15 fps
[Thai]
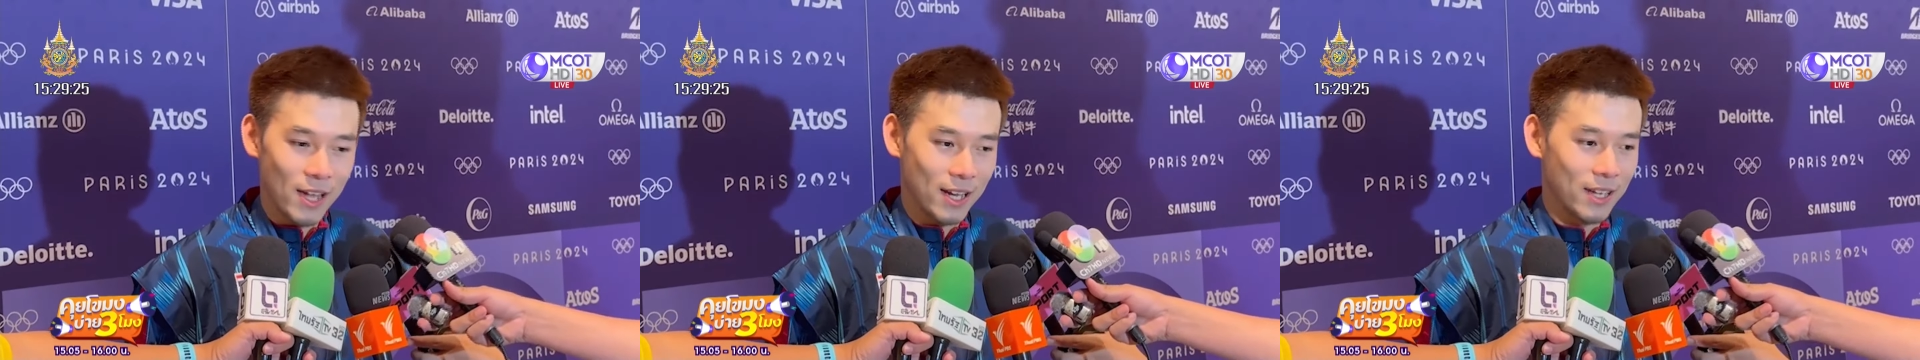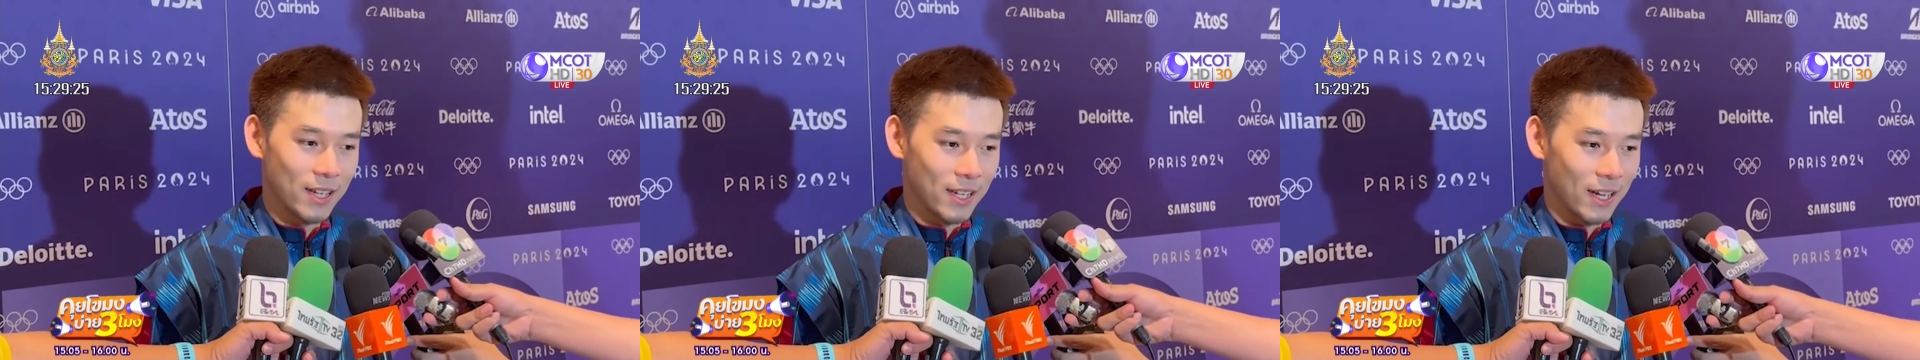อ
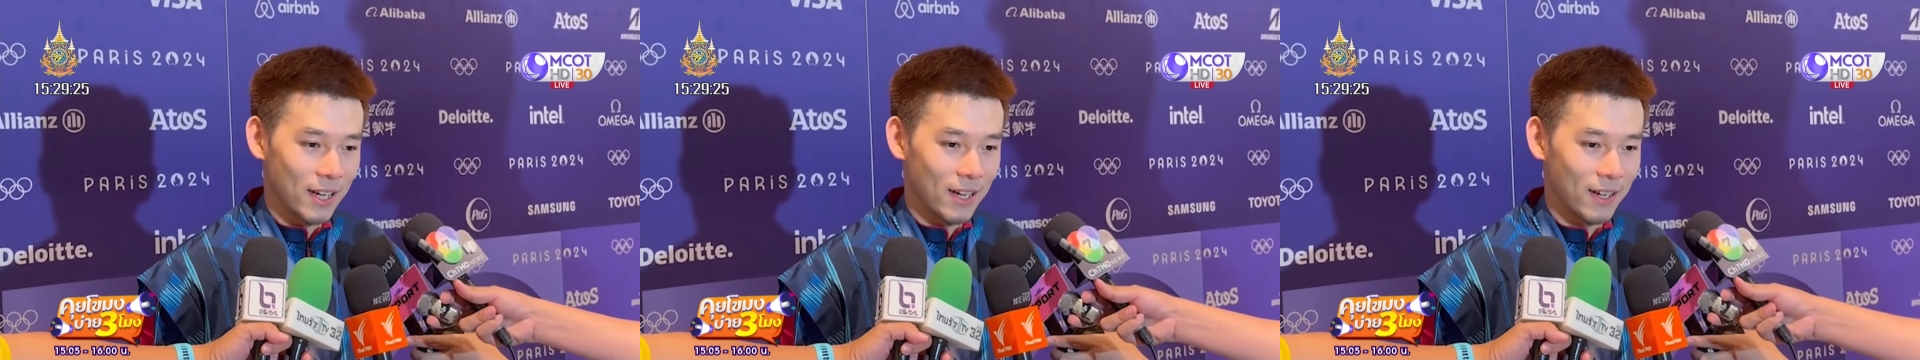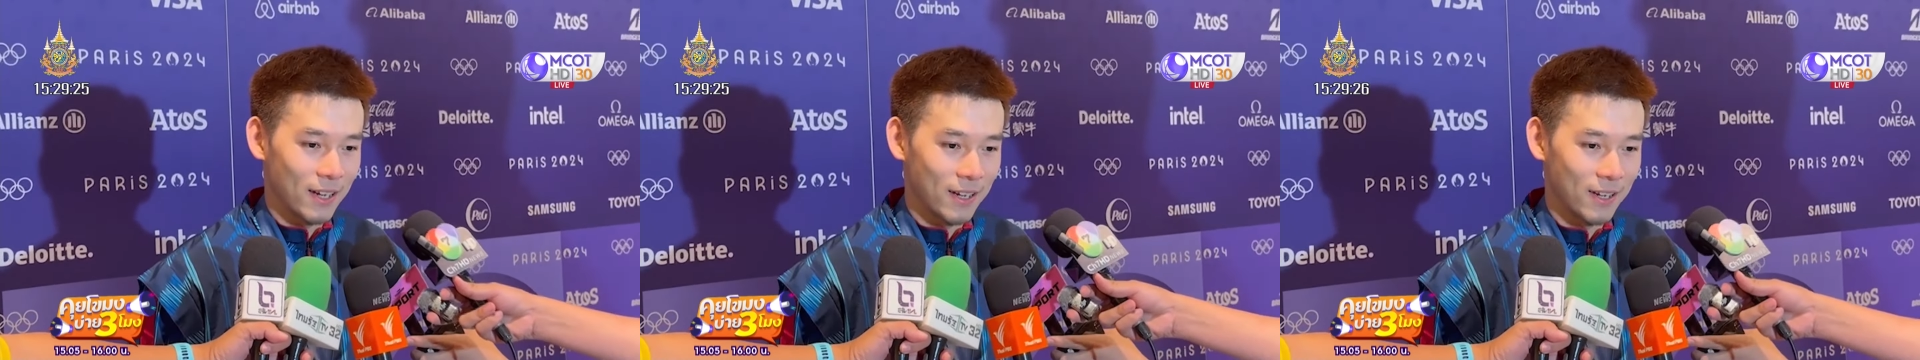ยากที่จะ
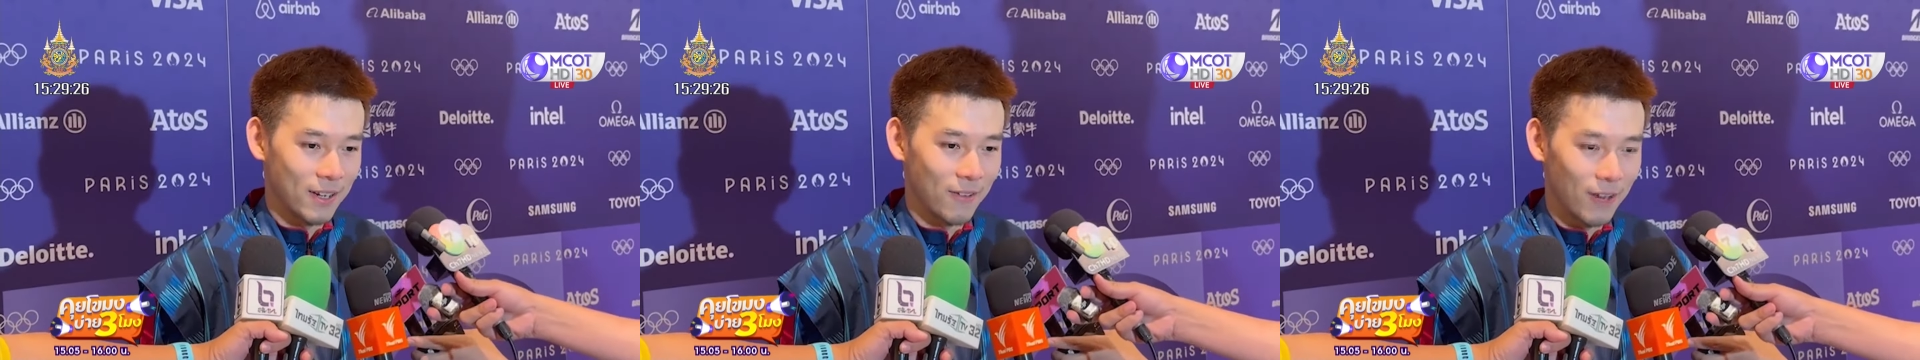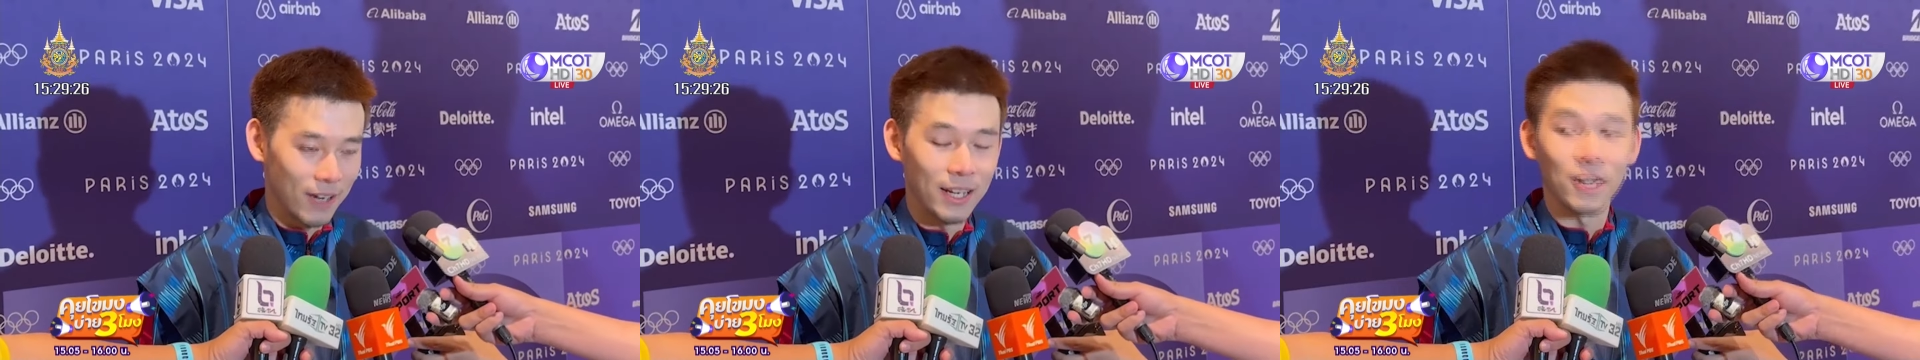
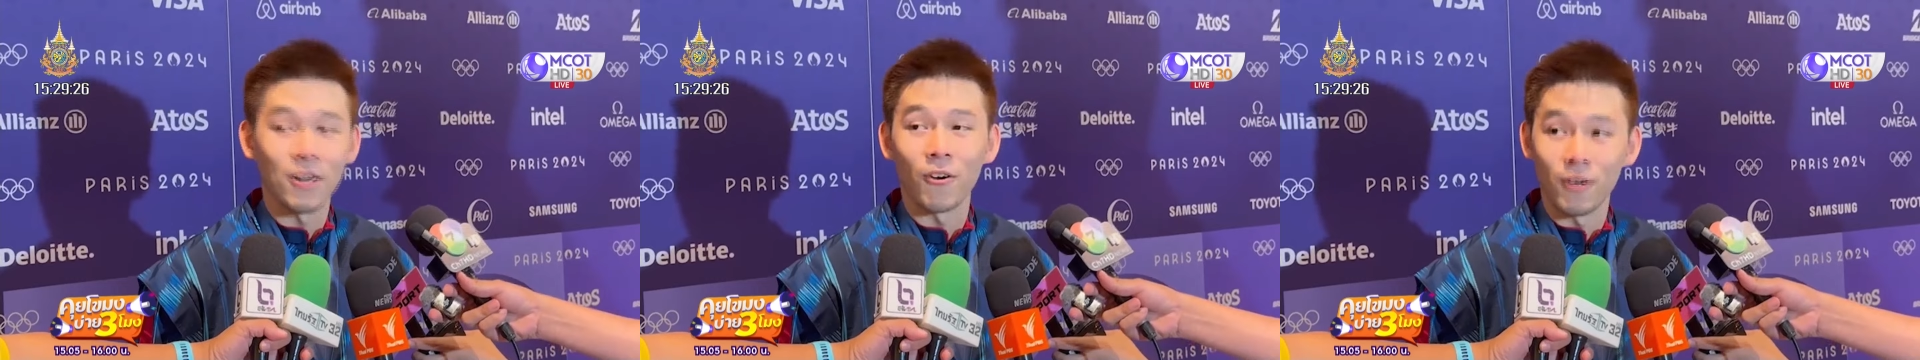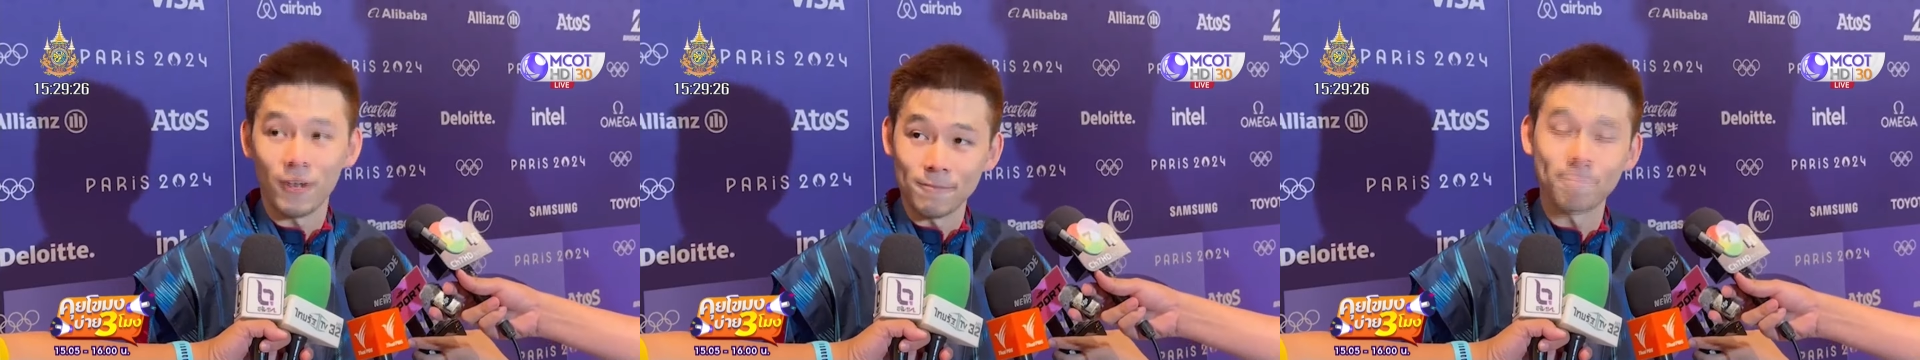คว้าเหรียญ
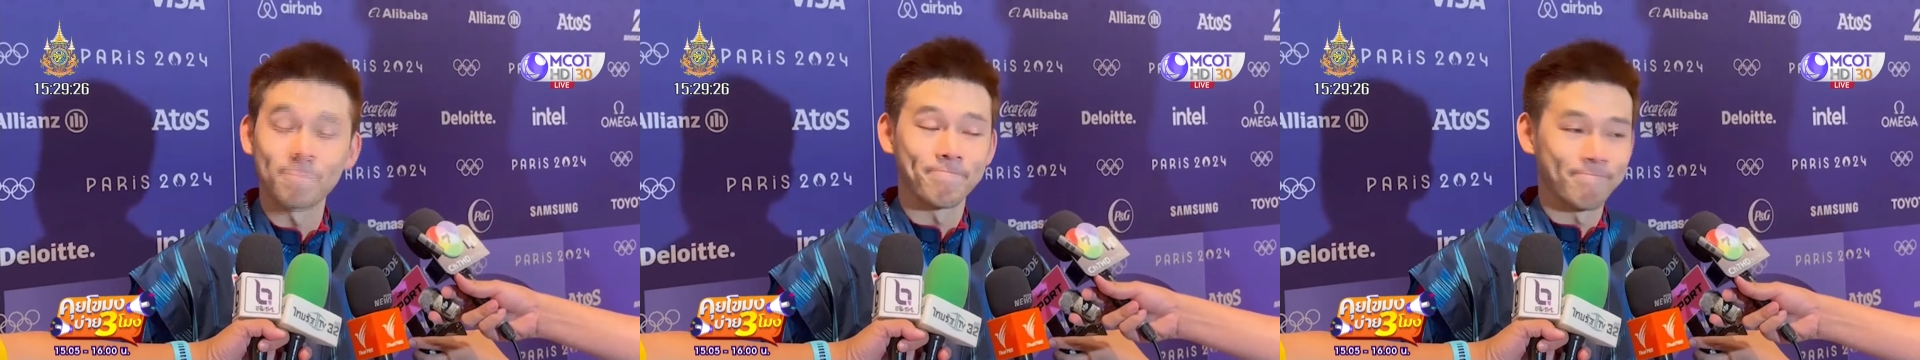ทอง